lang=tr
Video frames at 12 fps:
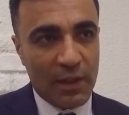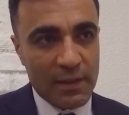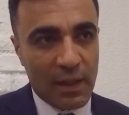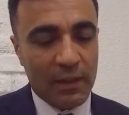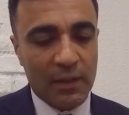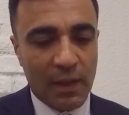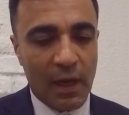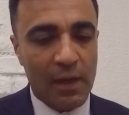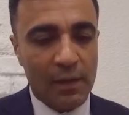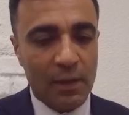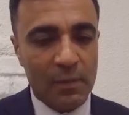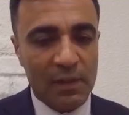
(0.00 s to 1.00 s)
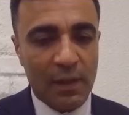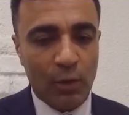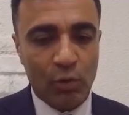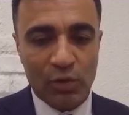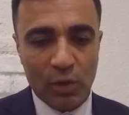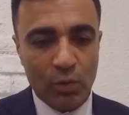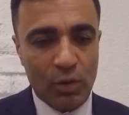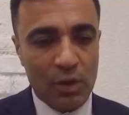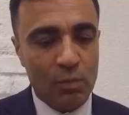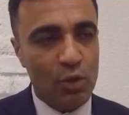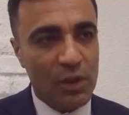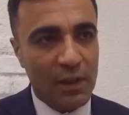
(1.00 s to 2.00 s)
yargı yargı kararları da bizlere gösteriyor ki
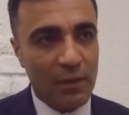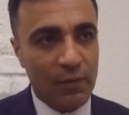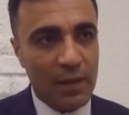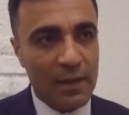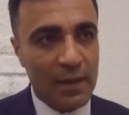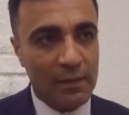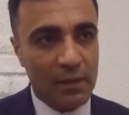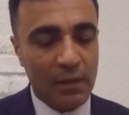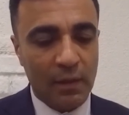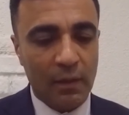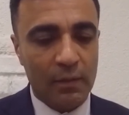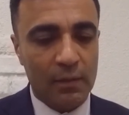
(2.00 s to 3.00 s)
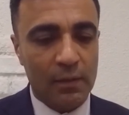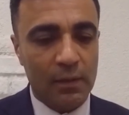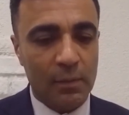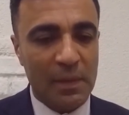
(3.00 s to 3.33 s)
mükellefler nezdinde e,